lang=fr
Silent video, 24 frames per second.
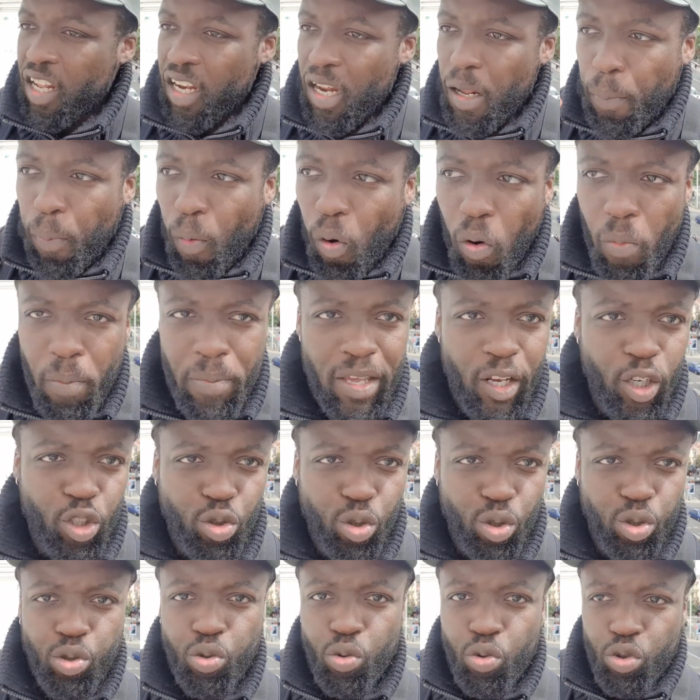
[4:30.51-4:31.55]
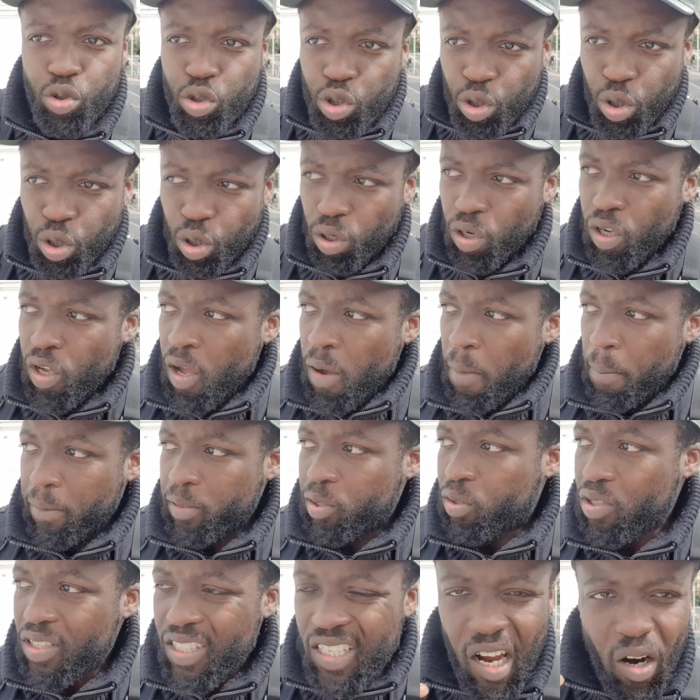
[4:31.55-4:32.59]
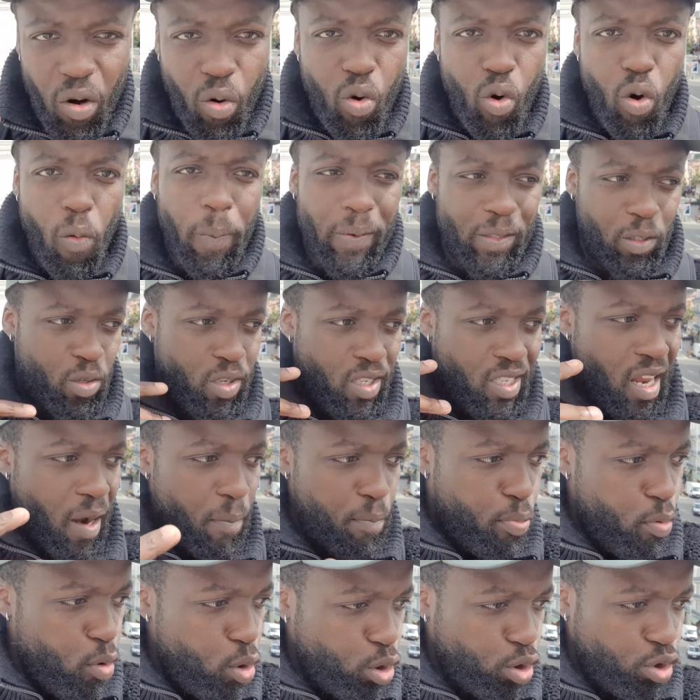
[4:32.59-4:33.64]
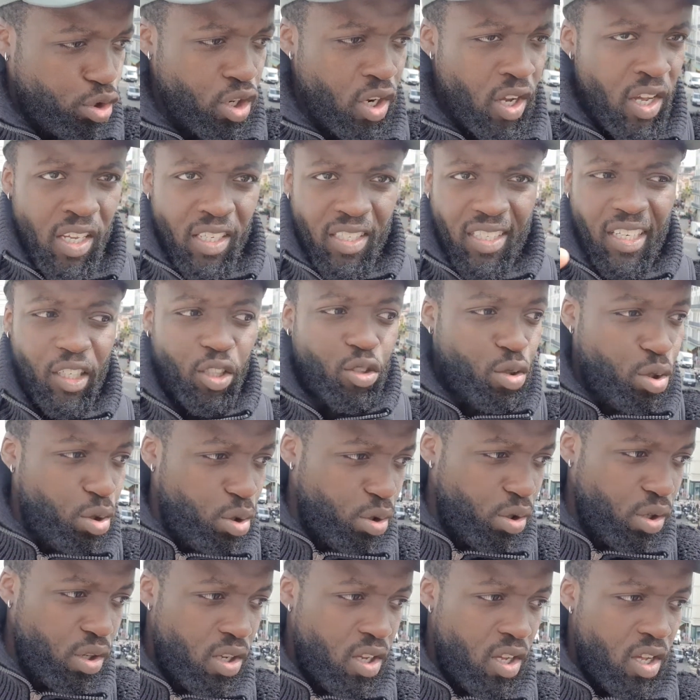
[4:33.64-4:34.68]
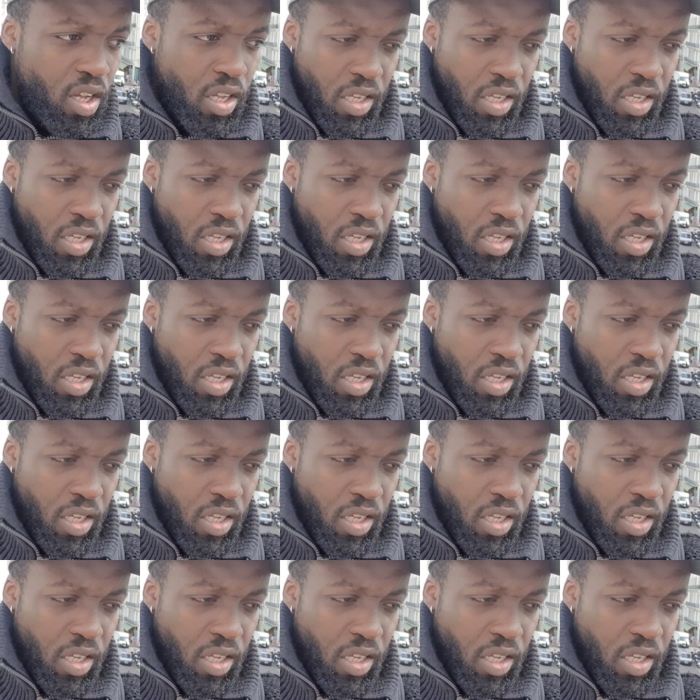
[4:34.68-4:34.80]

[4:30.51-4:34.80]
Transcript: les premiers jours sont durs parce que ça court, parce que ça bouge, c'est dur,